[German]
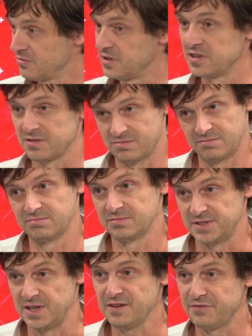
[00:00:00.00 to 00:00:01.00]
mhm. oder
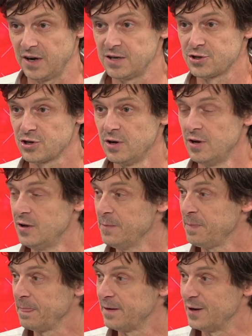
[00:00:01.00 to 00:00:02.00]
sehr falsch. Mhm.
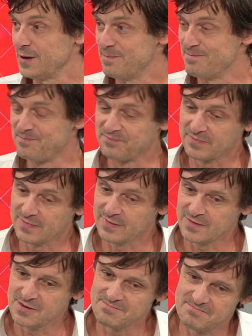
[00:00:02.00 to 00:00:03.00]
Ähm,
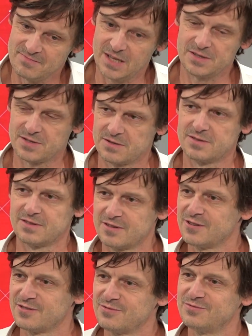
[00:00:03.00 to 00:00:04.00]
jetzt
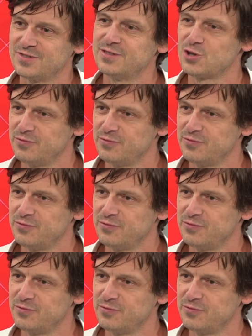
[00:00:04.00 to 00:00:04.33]
äh, ist eine